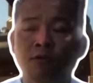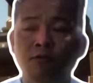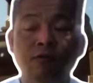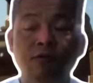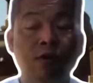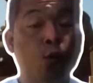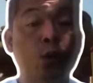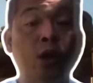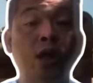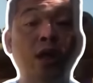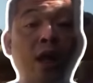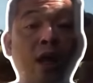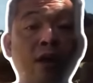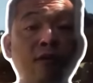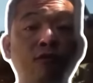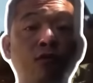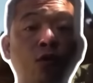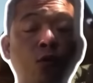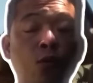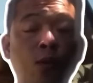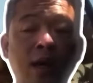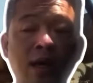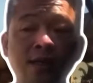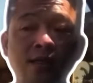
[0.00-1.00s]
và nguyên nể
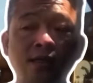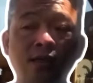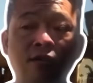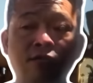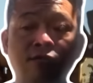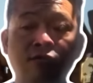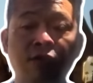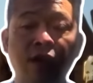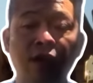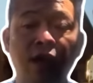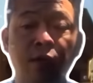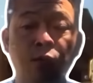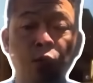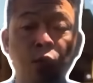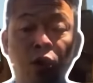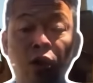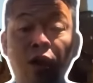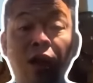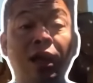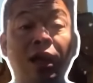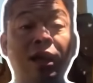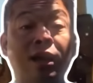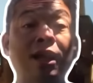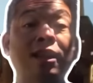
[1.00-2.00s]
phục cái sự việc nguyên
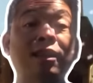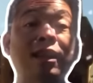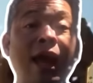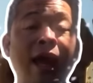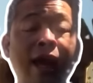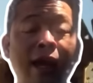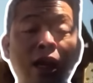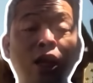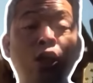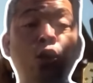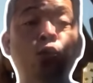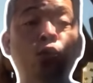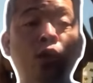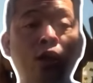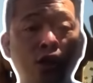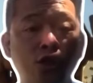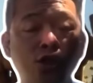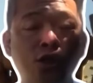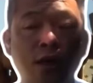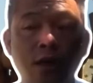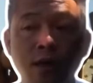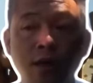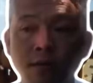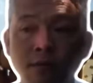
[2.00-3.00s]
đó là cái tài liệu lịch
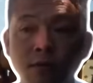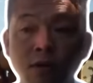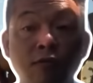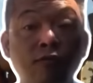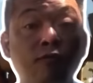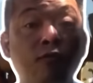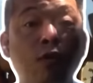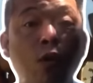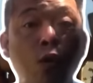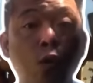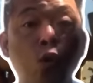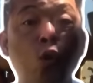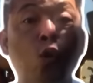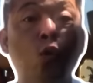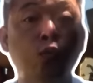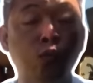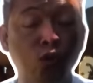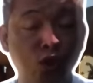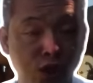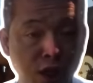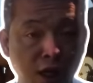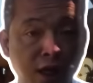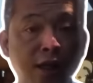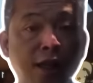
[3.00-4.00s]
sử nó vô cùng
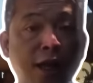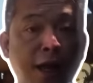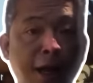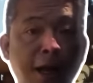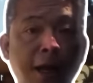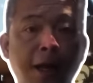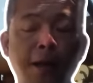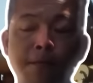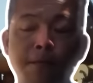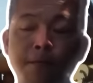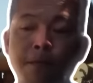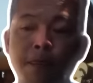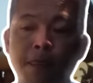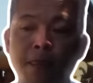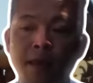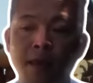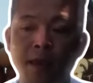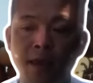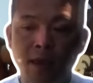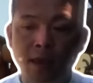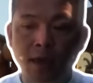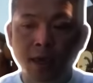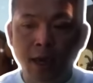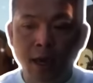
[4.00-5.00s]
chân thật
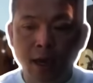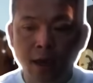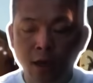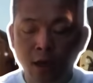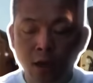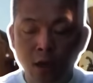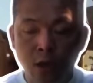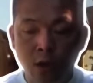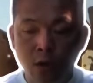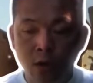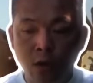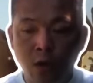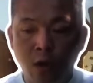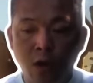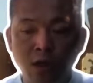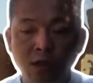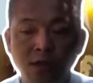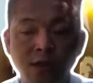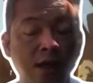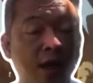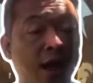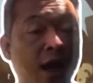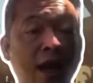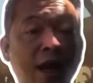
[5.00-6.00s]
yeah. Dạ, nó
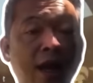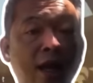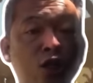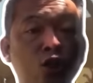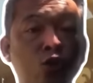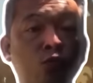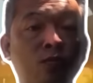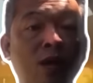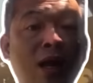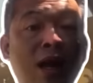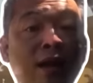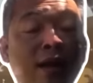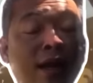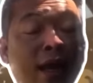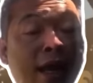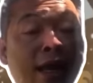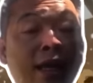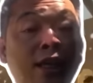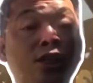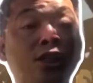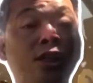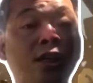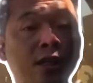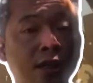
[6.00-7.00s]
sẽ kể lại chúng ta
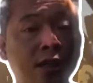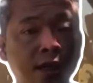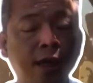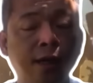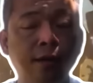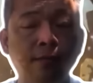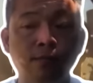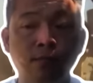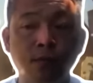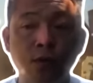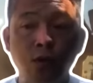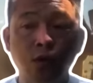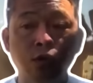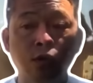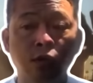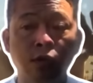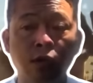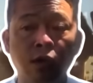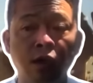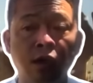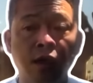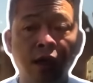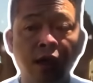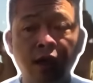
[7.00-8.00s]
đầy chi tiết
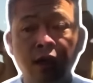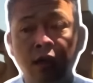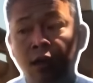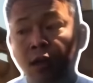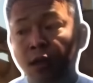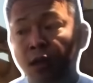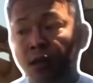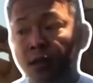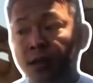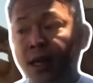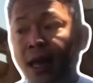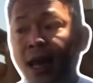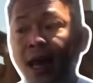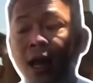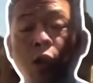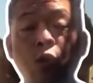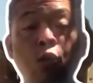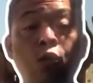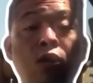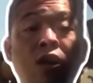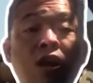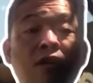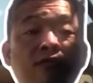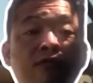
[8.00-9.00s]
cả
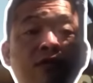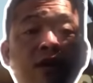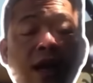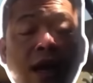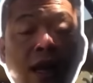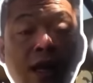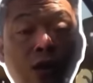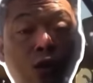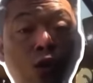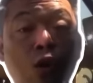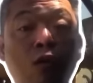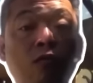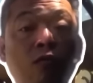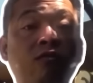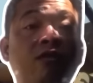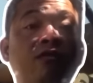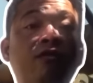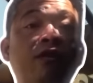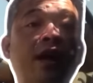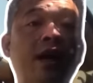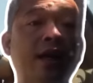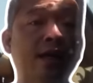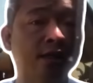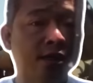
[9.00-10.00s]
luôn cái phía cạnh tốt và
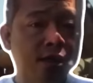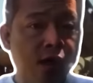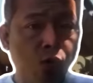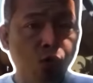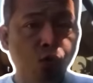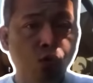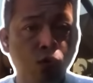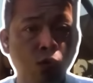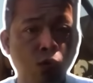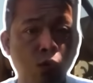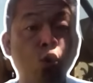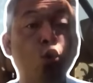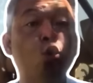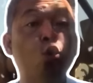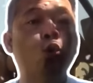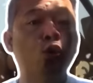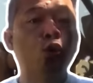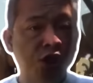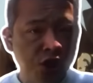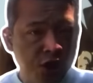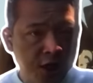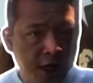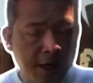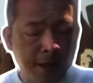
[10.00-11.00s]
phía cạnh xấu của cuộc
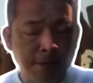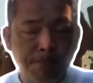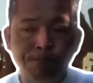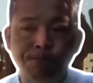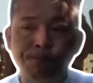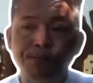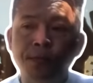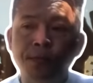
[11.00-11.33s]
chiến tranh